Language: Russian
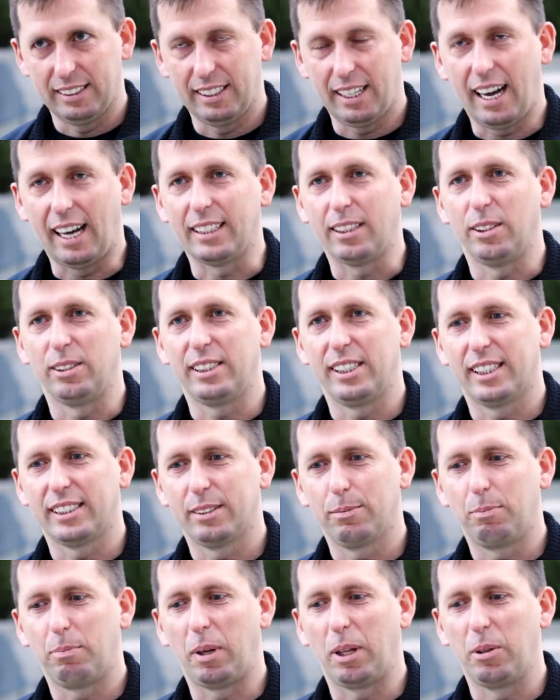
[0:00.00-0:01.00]
Да, то есть я
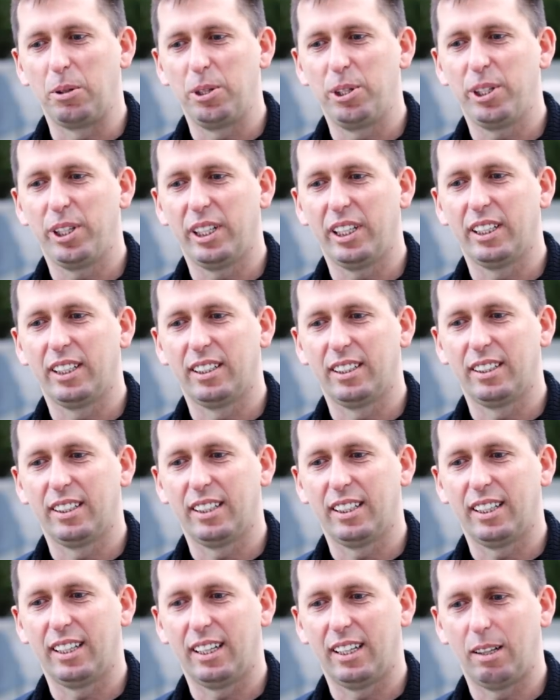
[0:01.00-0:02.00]
получил
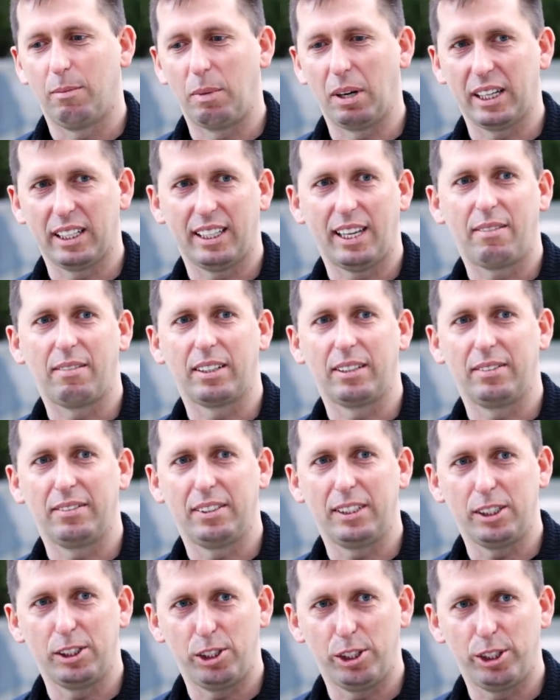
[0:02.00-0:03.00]
э, бакалавр в
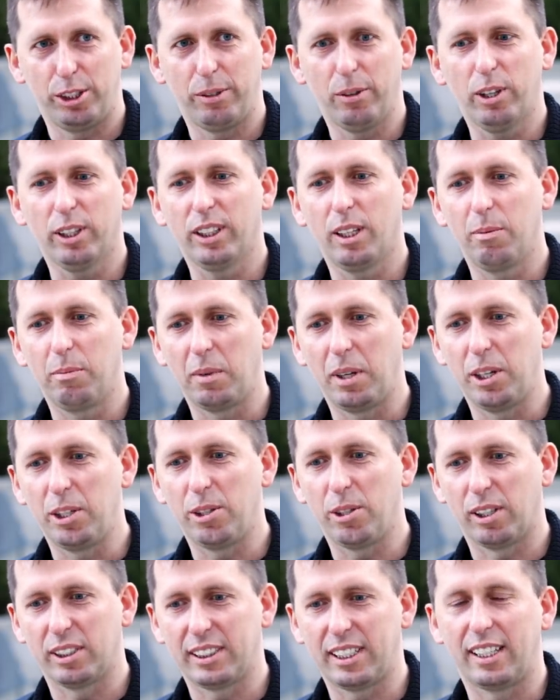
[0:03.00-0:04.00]
2004 и
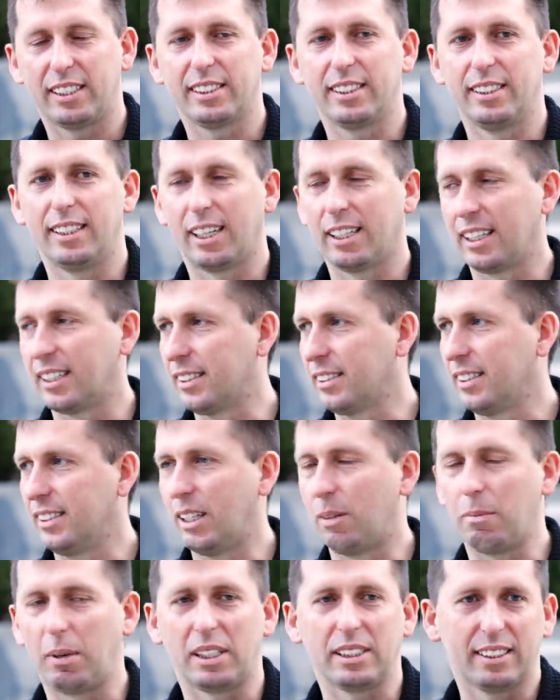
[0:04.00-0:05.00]
еще остался на год
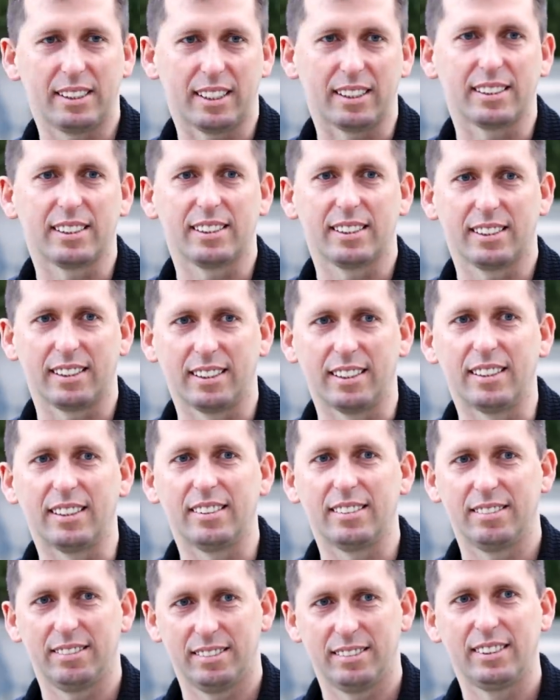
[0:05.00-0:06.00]
на мастерс,
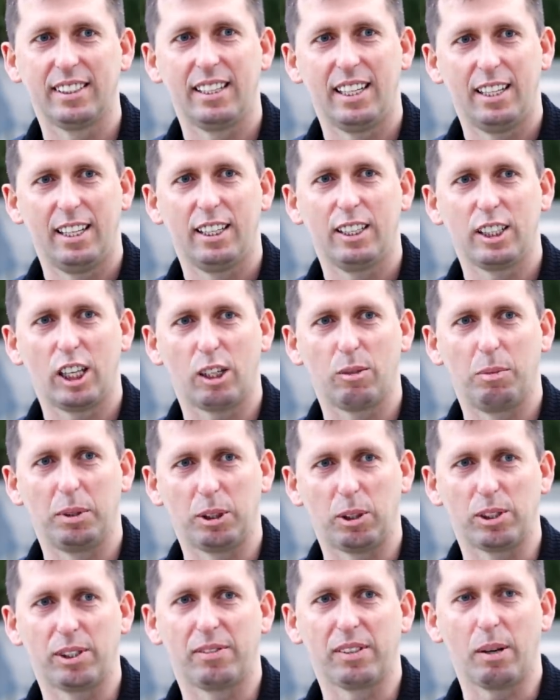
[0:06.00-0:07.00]
как бы
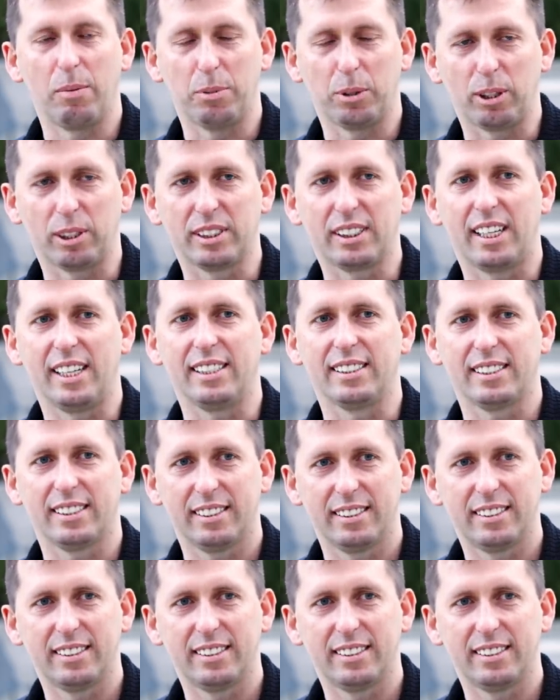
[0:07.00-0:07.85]
тоже в компьютер-сайенс.